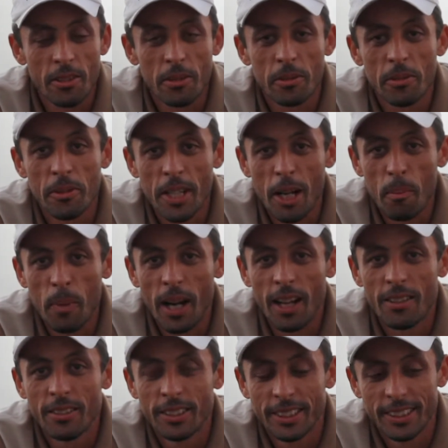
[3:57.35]
todo um
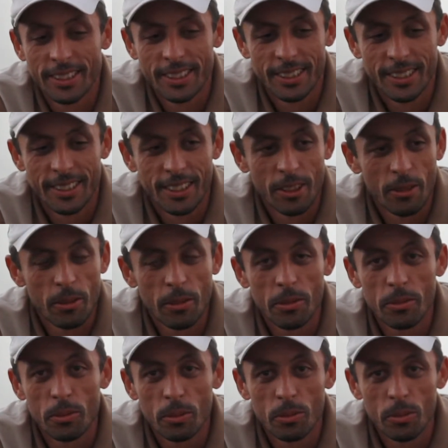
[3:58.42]
trabalho toda
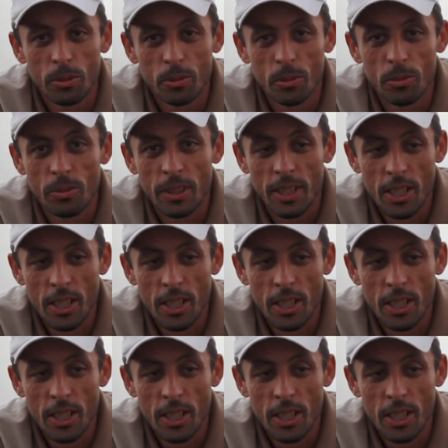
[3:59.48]
um, uma